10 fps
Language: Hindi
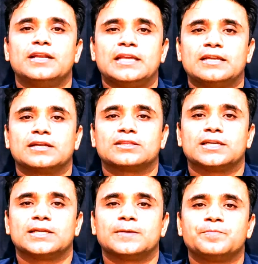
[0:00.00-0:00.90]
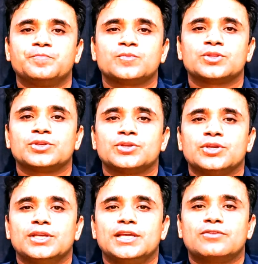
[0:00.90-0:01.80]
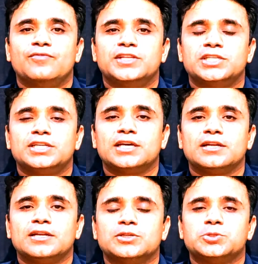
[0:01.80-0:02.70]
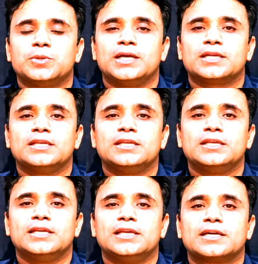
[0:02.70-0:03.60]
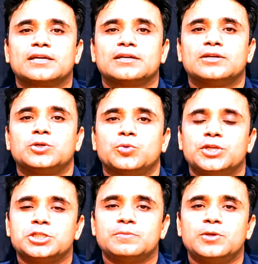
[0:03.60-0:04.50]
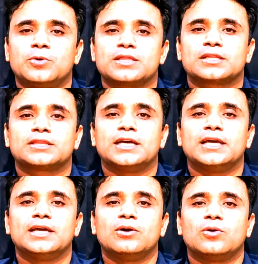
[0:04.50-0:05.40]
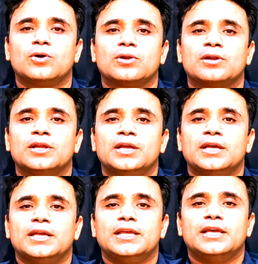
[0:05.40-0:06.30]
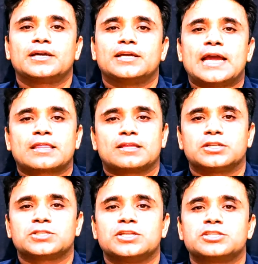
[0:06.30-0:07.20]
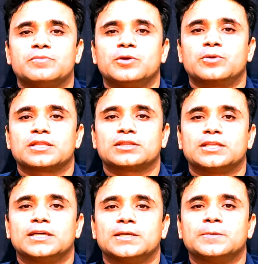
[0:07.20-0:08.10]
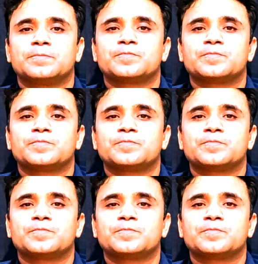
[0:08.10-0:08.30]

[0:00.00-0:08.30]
नहीं करता है एक विजिटर जो है कि एक टूरिस्ट भी हो सकता है और एक एक्सकर्शनिस्ट भी हो सकता है